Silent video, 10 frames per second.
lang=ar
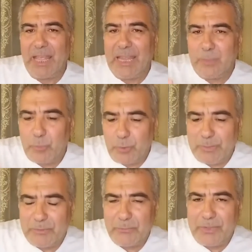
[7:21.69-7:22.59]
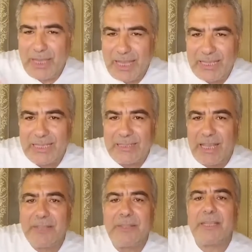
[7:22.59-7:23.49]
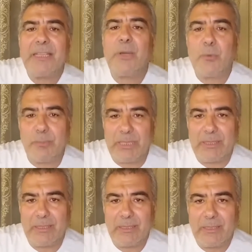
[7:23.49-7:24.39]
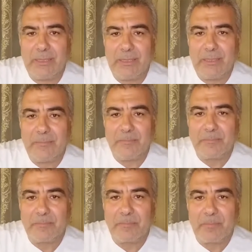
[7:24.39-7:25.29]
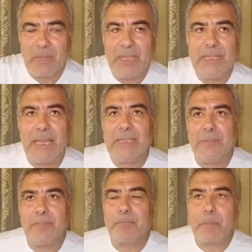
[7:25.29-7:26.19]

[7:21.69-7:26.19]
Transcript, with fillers: المؤمن في حالة حذر يومي يعني